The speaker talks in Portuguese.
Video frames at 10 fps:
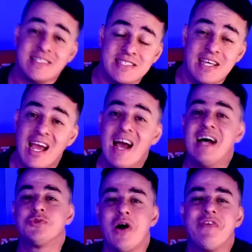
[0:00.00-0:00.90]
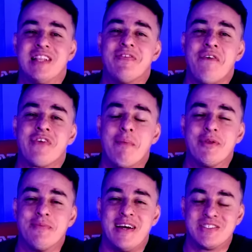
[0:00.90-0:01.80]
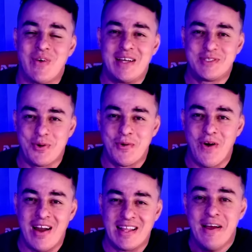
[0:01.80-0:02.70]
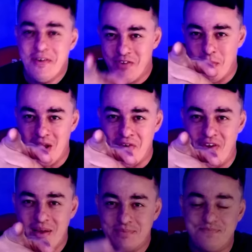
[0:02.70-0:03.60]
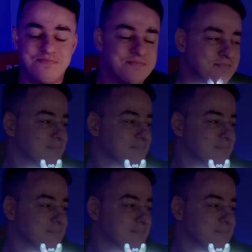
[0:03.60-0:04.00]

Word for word: Assim, a sua vida vai ficar muito mais fácil. Concorda? Vamos lá ver?